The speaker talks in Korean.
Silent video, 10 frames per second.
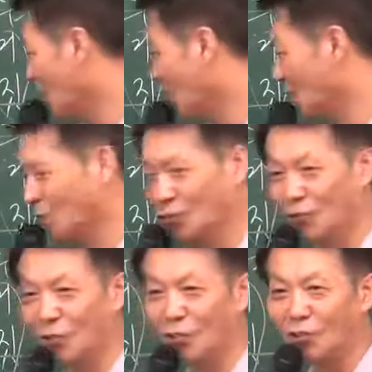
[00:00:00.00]
운
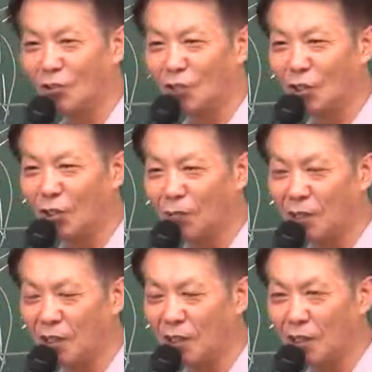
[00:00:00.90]
운영 기정 승인
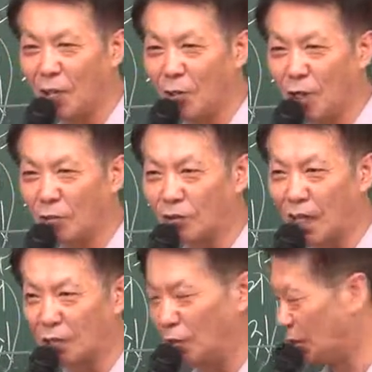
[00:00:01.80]
없이 그 내용에
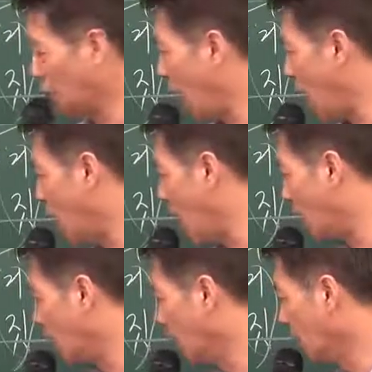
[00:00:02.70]
어긋난 운영 사망
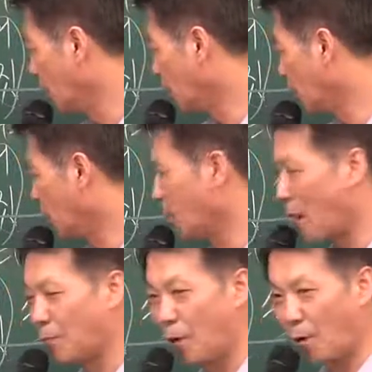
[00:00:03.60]
부정
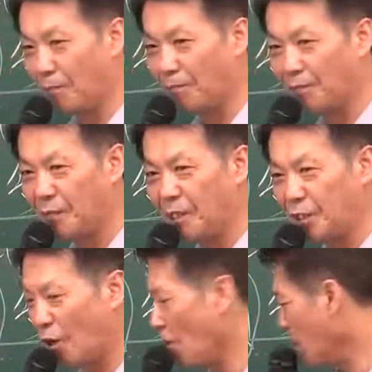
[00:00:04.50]
방법 지정